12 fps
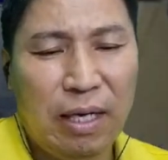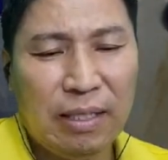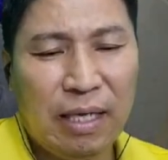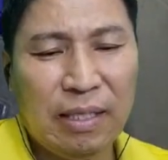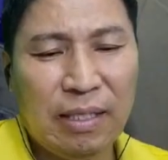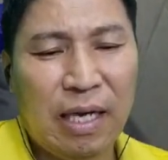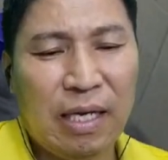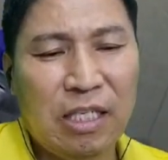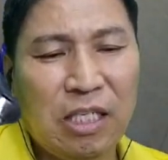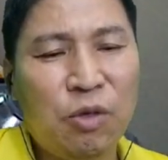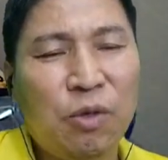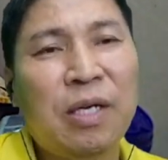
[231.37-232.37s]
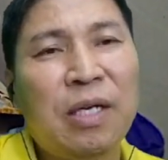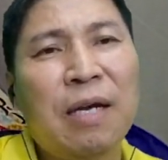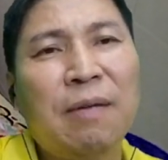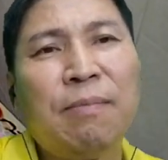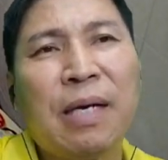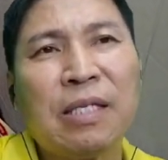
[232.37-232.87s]
상당히
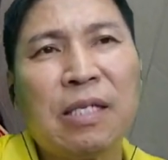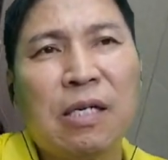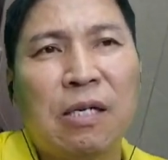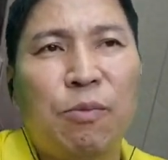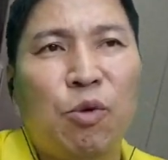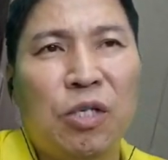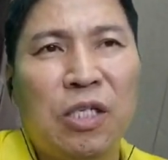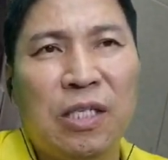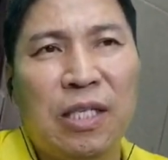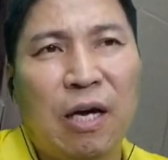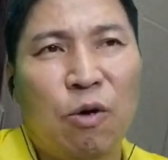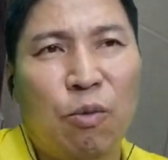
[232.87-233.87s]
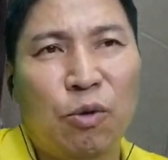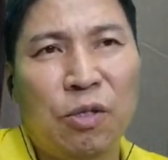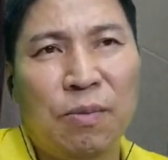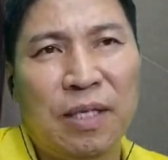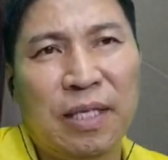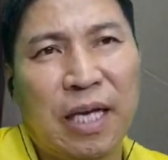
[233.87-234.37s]
시원한 맛을 보이신다고
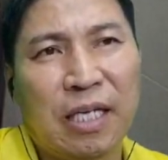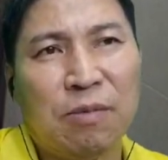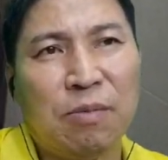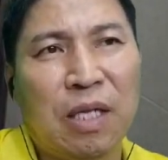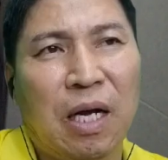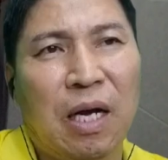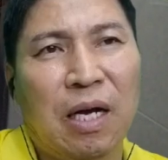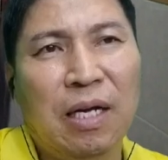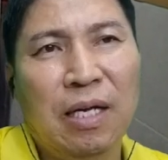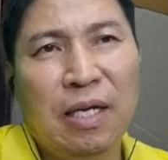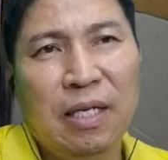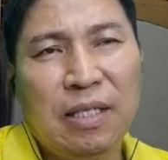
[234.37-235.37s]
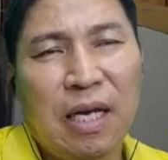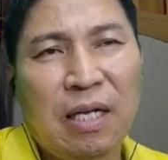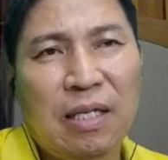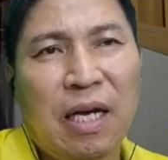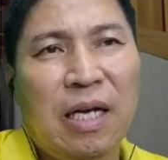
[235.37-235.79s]
보시면 되겠습니다. 상당히